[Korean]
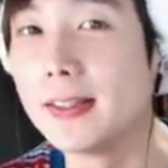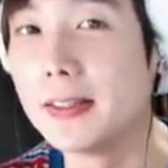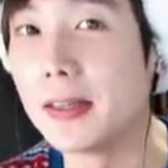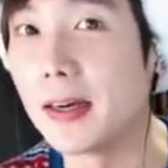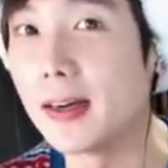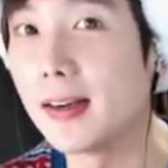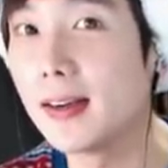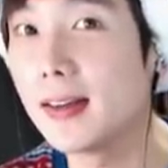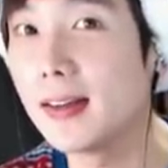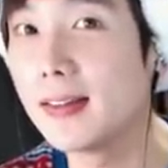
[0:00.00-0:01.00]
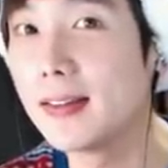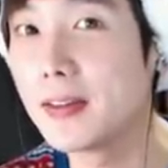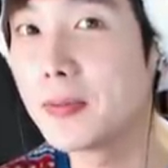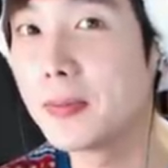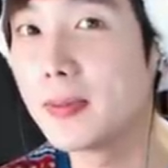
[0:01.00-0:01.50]
아 그냥
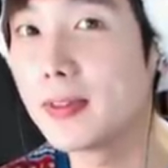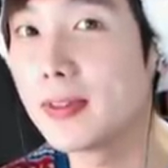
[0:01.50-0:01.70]
뭐